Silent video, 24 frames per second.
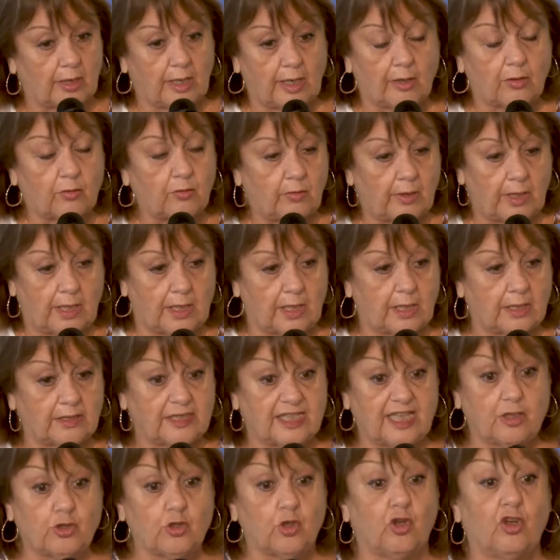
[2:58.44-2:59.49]
a la escuela,
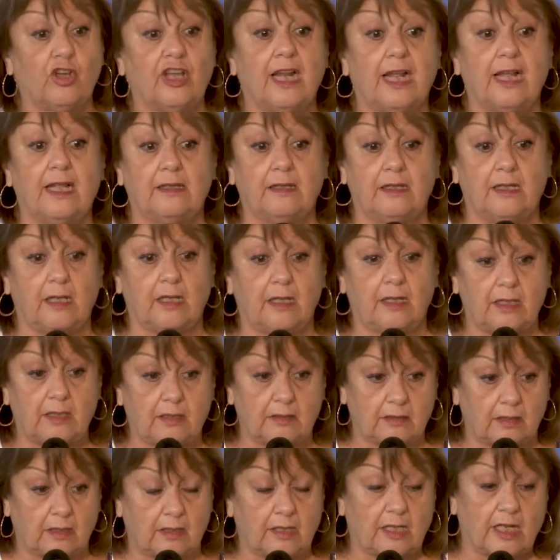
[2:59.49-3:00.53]
ya sos grande, le
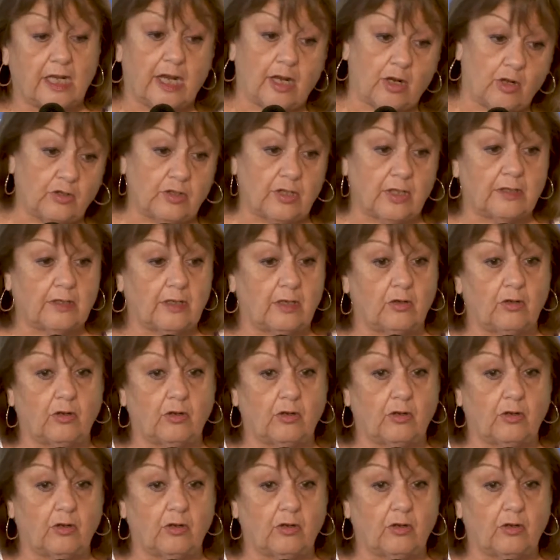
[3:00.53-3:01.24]
dicen, y en la noche hacen